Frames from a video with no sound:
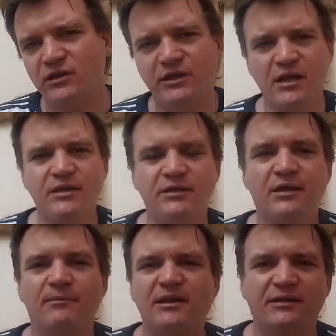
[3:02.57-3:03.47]
a tal y
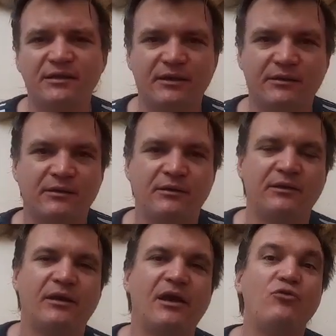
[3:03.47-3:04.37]
tal, mentira.
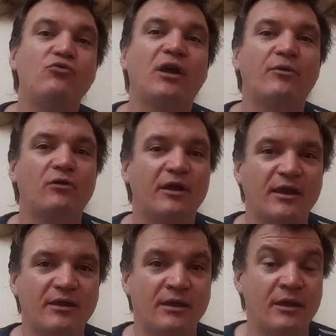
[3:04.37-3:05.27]
Él nunca violó a
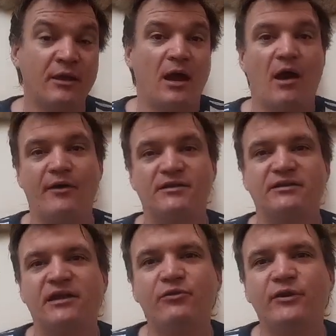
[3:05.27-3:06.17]
nadie. Ahora,
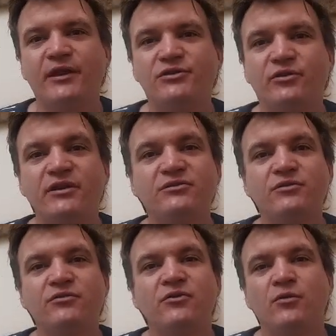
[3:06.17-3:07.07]
si él hubiera hecho
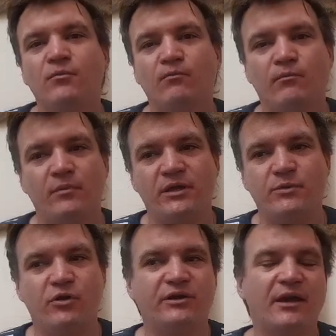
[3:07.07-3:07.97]
eso
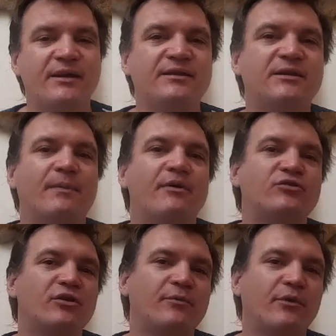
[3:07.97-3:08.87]
y vos estás en ese
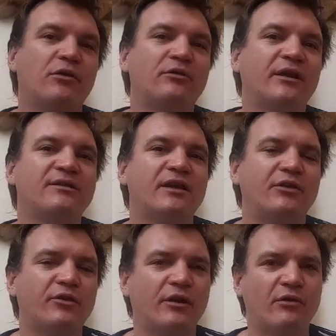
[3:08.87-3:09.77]
pabellón y podés contar esa
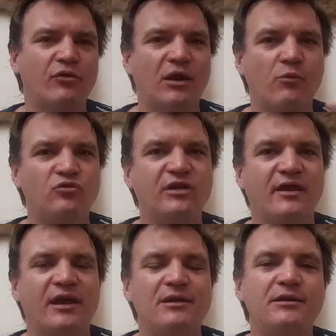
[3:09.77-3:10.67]
historia cuando él abusa
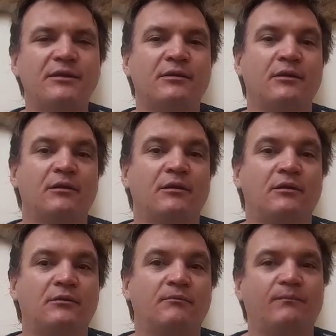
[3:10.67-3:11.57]
de alguien,
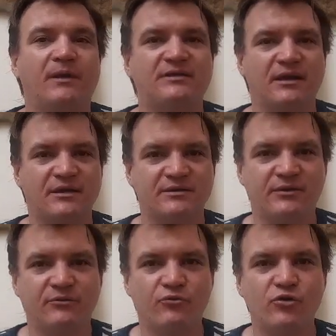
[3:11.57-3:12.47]
pasás a
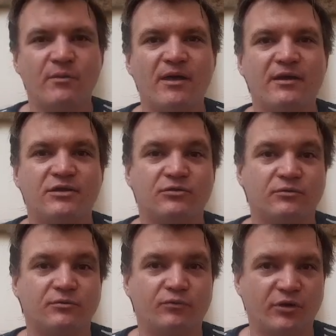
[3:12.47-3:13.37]
ser uno más de ellos,
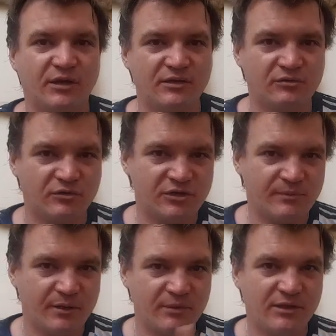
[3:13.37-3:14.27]
porque eso no se
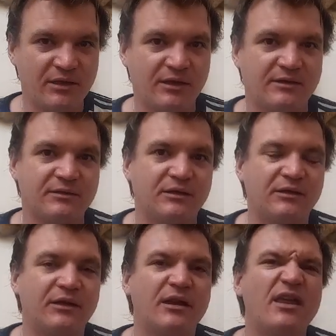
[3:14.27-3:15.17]
permite en la cárcel,
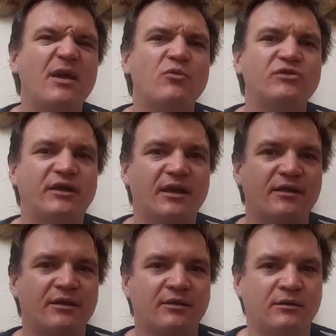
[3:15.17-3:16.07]
que nadie abuse a
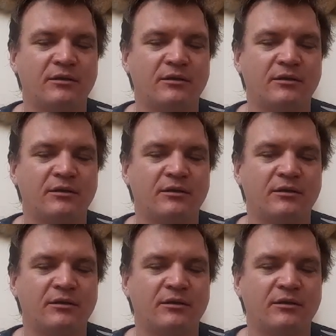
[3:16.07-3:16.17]
nadie.